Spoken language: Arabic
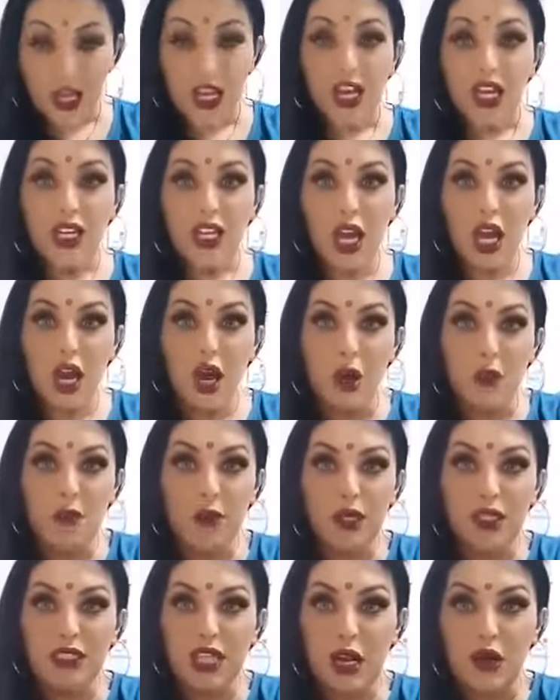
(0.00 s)
جا يحبوا
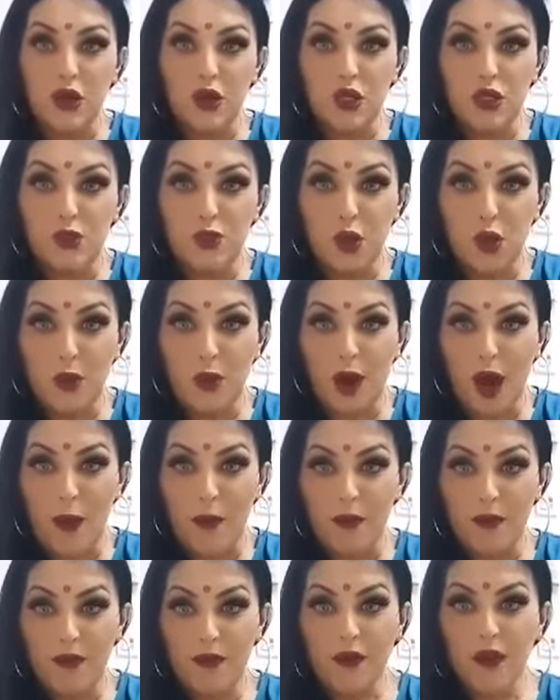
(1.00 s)
يطلقوا زبوبهم
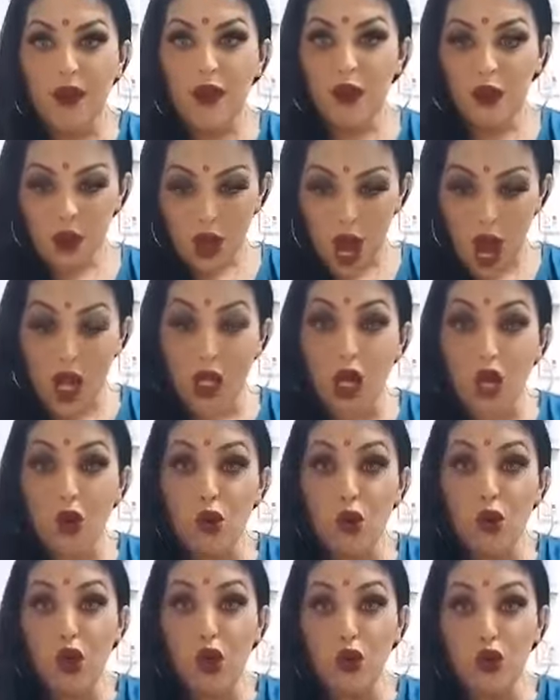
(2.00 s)
هكاك
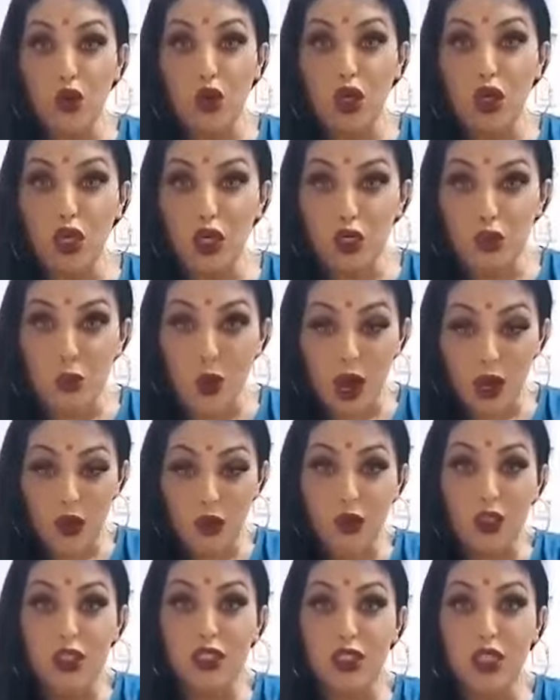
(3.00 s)
ويقعدوا غير يطوالوا
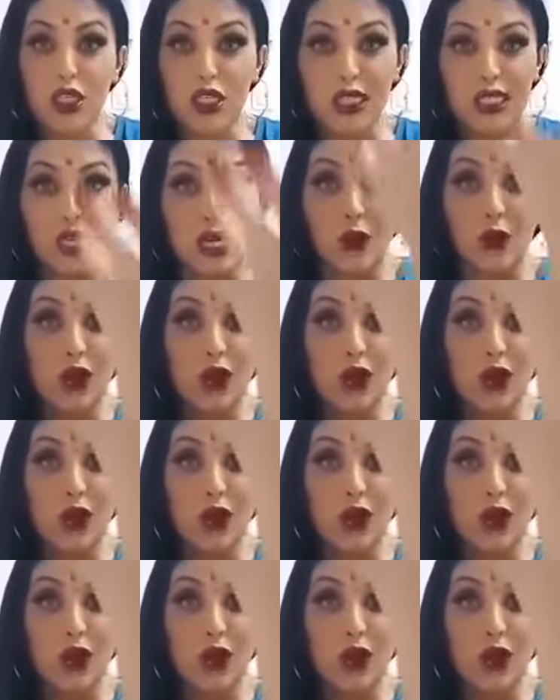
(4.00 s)
يتكسلوا